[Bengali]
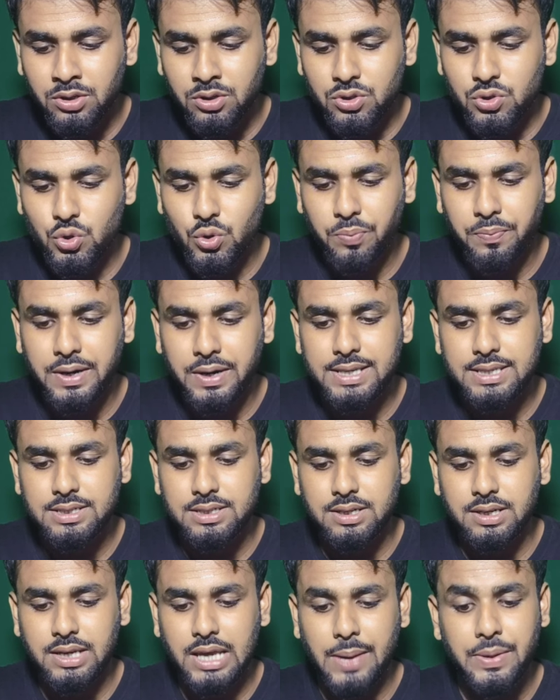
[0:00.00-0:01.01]
সো
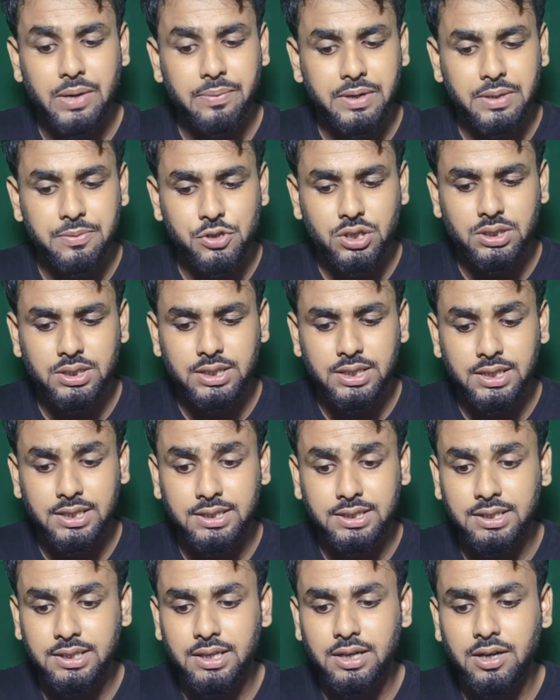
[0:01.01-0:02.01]
ফার্স্ট ক্যামেরা পারমিশন
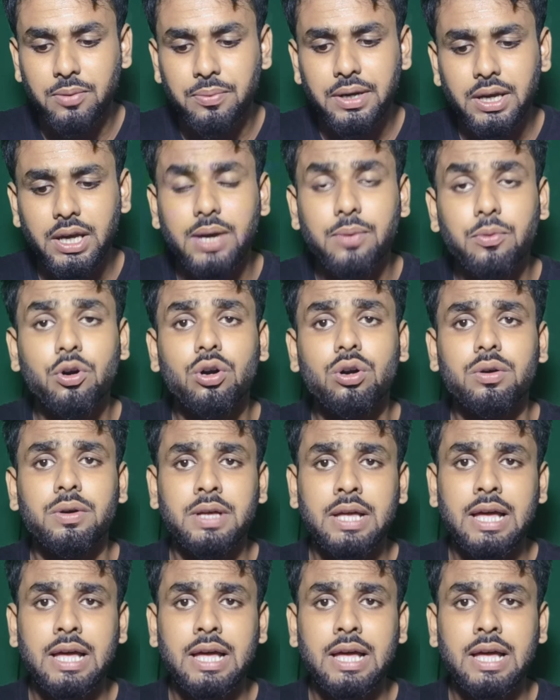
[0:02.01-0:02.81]
দিতে হবে এবং